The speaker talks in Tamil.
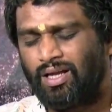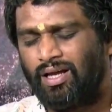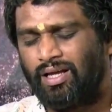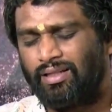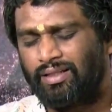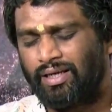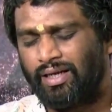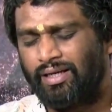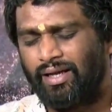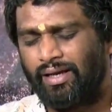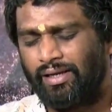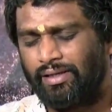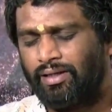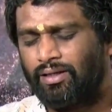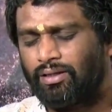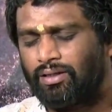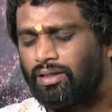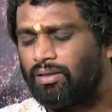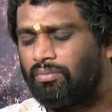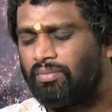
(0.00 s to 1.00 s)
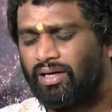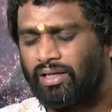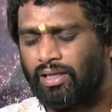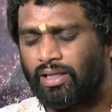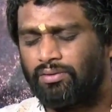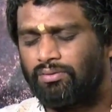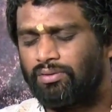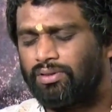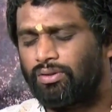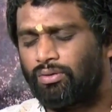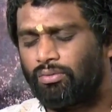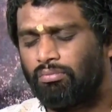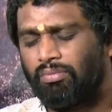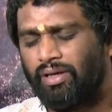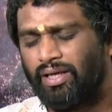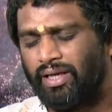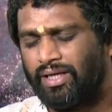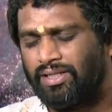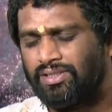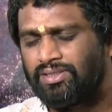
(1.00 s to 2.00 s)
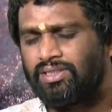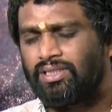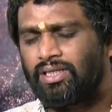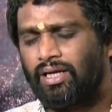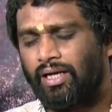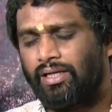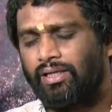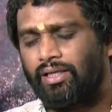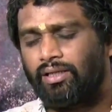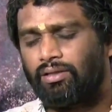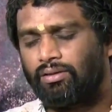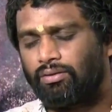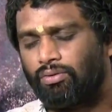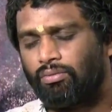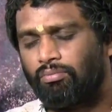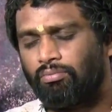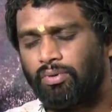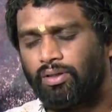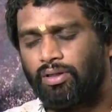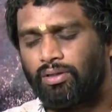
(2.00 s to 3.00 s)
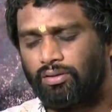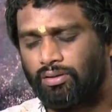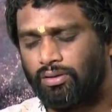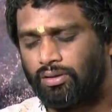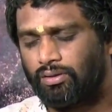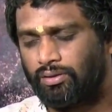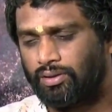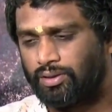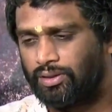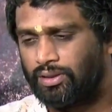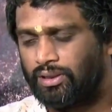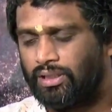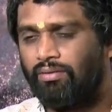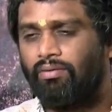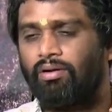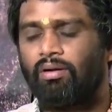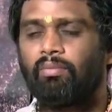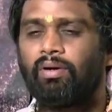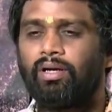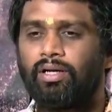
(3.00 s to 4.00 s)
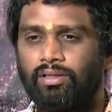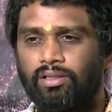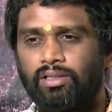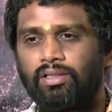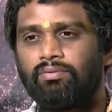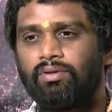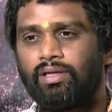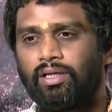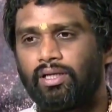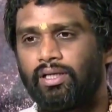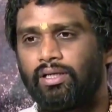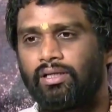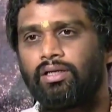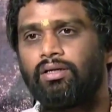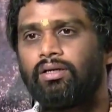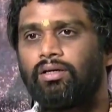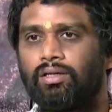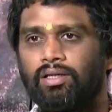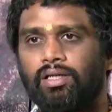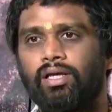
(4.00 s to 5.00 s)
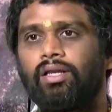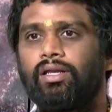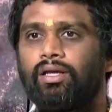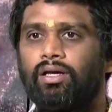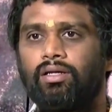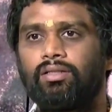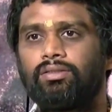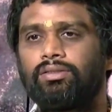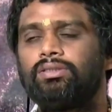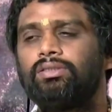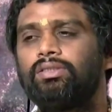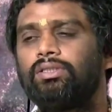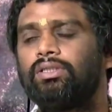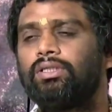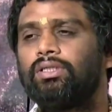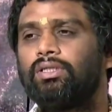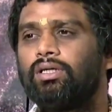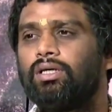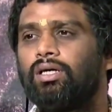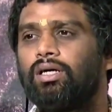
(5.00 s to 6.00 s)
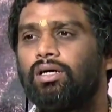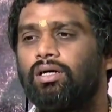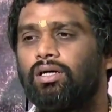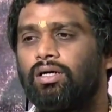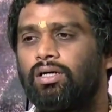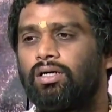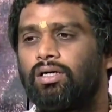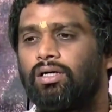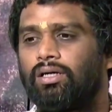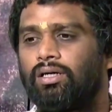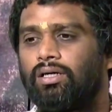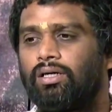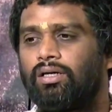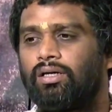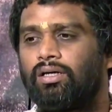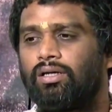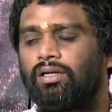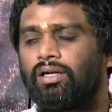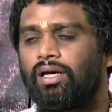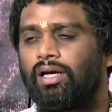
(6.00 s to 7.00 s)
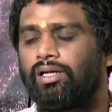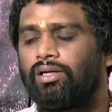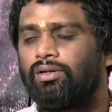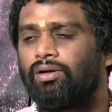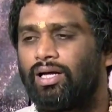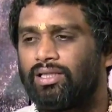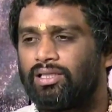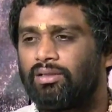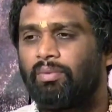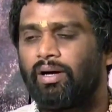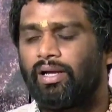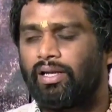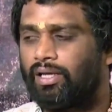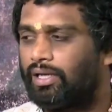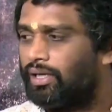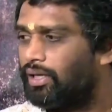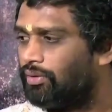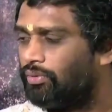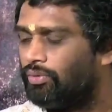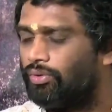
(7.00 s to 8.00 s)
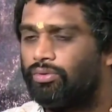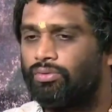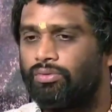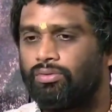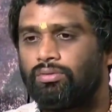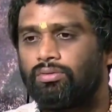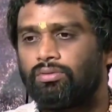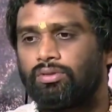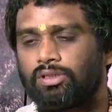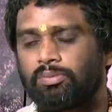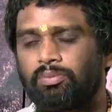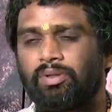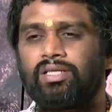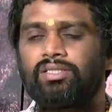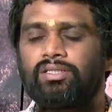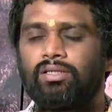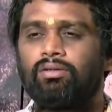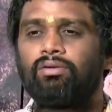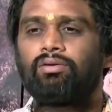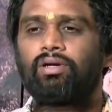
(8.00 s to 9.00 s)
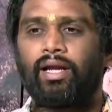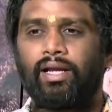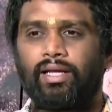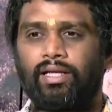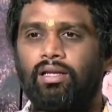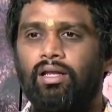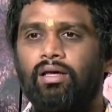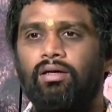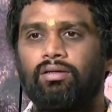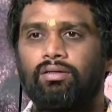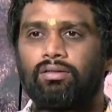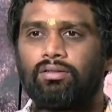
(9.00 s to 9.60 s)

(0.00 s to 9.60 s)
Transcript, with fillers: அந்த ஐடியா இருக்குது பட் அது வந்து ரொம்ப எட்ஜி ரைட்டிங் ரொம்ப வந்து கவனமாக எழுத வேண்டிய ஏரியா அது நான் இன்னும் அந்த மாதிரியான ஒரு ஸ்பேஸ் இன்னும் கிடைக்கல